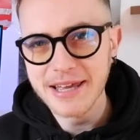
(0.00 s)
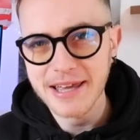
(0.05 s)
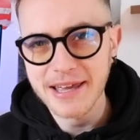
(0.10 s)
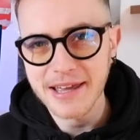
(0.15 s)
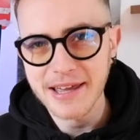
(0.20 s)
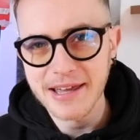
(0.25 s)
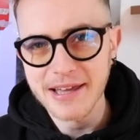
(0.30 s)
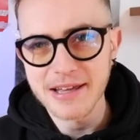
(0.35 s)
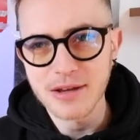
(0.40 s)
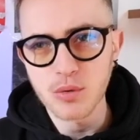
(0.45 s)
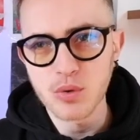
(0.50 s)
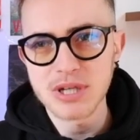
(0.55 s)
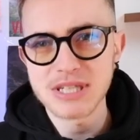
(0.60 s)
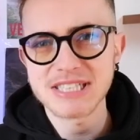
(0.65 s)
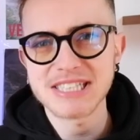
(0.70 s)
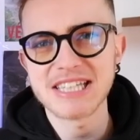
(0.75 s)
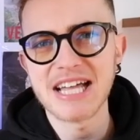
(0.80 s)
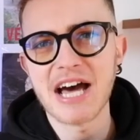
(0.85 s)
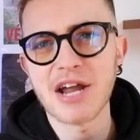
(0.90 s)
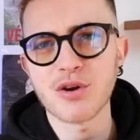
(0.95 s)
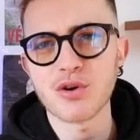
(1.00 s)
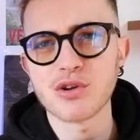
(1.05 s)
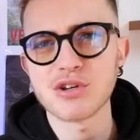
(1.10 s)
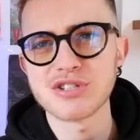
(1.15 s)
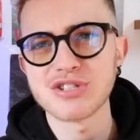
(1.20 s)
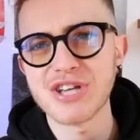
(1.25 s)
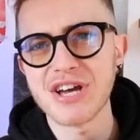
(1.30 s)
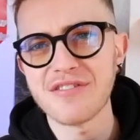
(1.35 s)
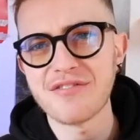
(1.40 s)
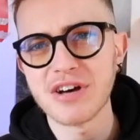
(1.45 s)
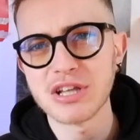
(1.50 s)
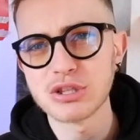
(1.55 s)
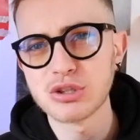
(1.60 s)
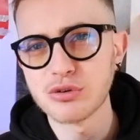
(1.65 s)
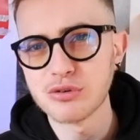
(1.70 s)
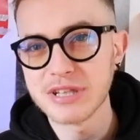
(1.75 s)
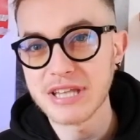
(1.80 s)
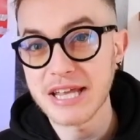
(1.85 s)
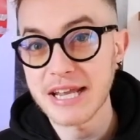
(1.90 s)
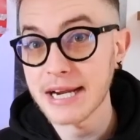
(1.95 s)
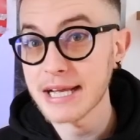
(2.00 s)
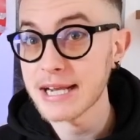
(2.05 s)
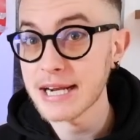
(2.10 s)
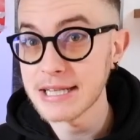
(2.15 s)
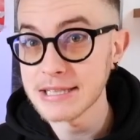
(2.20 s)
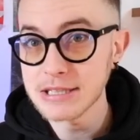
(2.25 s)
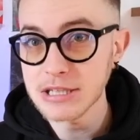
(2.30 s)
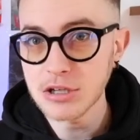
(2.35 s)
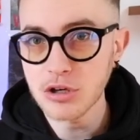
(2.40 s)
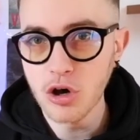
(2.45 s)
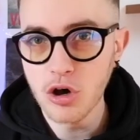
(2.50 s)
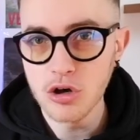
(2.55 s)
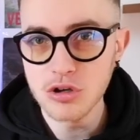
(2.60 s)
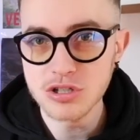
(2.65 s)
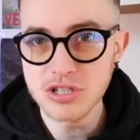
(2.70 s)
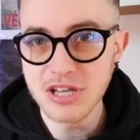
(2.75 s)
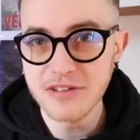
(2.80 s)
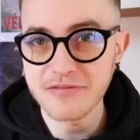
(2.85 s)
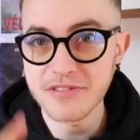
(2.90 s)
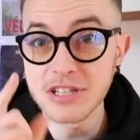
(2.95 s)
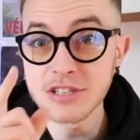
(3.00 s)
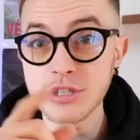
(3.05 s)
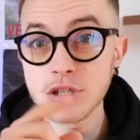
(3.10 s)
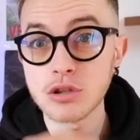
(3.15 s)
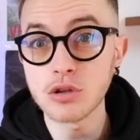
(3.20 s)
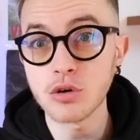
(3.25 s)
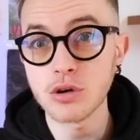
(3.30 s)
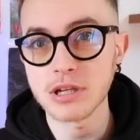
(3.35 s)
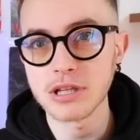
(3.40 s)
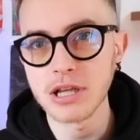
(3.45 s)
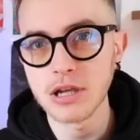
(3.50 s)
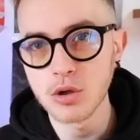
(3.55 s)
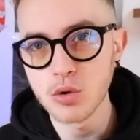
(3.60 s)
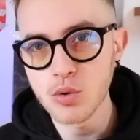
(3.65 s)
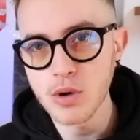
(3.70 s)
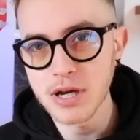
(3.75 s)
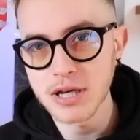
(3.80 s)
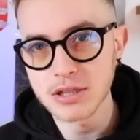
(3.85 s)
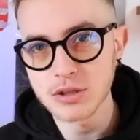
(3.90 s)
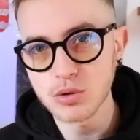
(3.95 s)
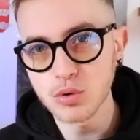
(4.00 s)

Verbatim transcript: che quest'anno ha già fatto vedere grandi cose, vincitore dell'UE